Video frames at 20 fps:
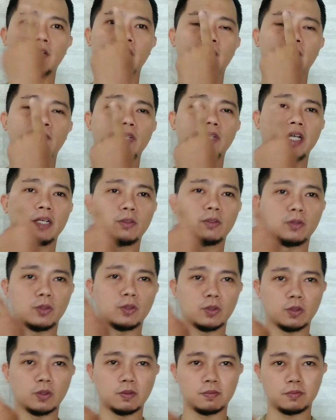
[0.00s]
Kemudian
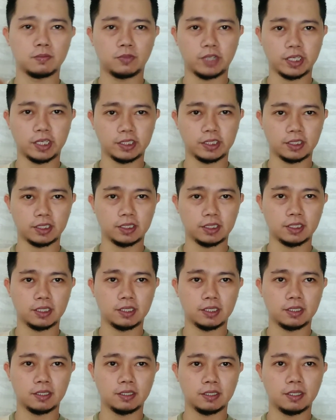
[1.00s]
untuk present,
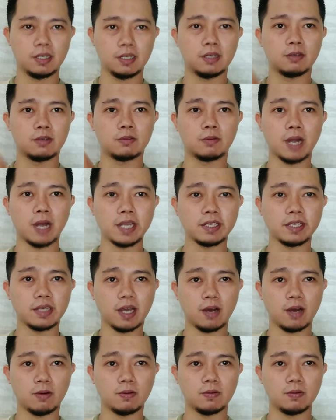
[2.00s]
right
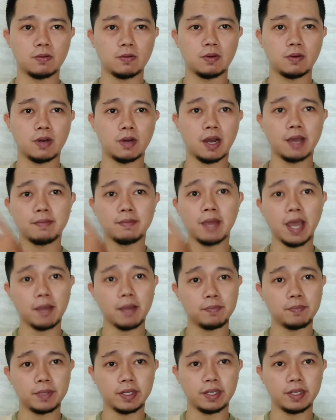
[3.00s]
now, I'm
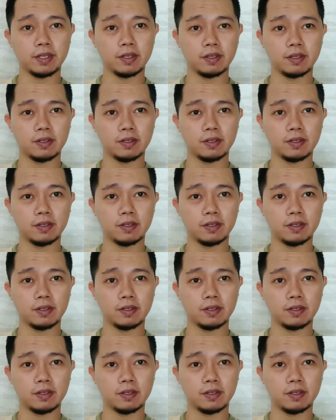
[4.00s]
happy.